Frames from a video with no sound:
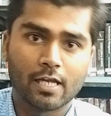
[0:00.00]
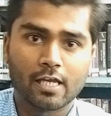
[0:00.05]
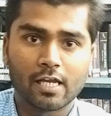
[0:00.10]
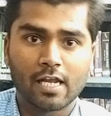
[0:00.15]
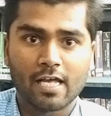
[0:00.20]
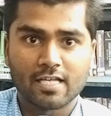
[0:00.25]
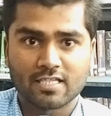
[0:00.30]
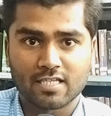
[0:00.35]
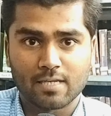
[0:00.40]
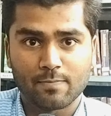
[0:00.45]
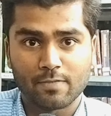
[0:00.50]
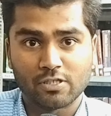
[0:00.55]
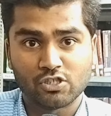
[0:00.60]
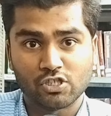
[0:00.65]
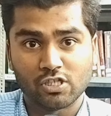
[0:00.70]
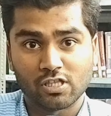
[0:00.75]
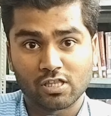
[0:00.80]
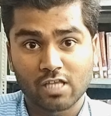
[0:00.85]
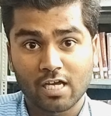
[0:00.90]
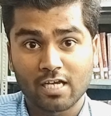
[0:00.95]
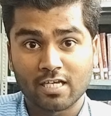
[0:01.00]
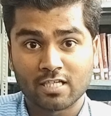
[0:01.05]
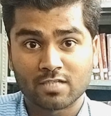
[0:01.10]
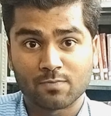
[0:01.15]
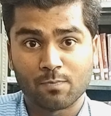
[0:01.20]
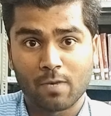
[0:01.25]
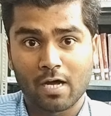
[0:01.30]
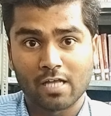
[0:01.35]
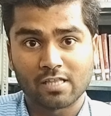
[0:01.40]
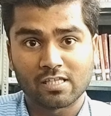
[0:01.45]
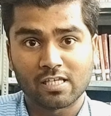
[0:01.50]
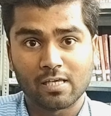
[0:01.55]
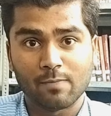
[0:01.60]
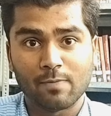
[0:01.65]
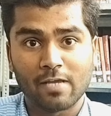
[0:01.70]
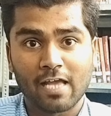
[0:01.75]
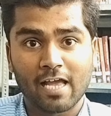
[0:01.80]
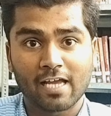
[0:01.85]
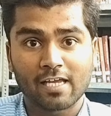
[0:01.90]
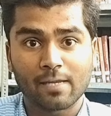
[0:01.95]
लेकिन ऐसे में चिंता इस बात की
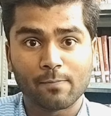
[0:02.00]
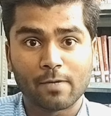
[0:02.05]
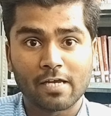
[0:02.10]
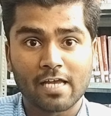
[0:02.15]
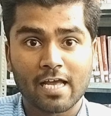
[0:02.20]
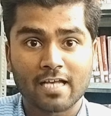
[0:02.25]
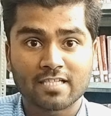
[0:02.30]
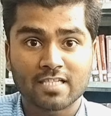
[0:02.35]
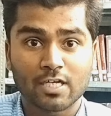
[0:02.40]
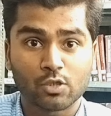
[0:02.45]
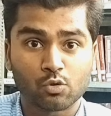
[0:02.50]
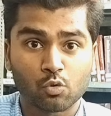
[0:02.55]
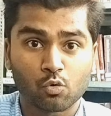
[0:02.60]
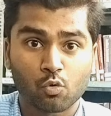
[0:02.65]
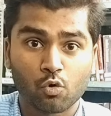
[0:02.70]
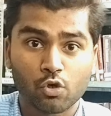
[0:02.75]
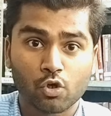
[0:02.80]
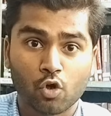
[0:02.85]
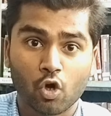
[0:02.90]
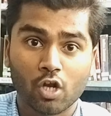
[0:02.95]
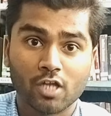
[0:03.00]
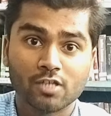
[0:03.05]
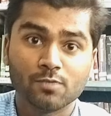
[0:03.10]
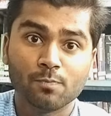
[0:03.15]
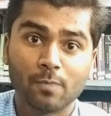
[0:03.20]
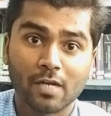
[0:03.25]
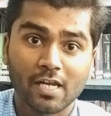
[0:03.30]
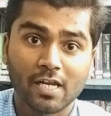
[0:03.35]
भी है कि भाई ऐसा तो कोई कॉलेज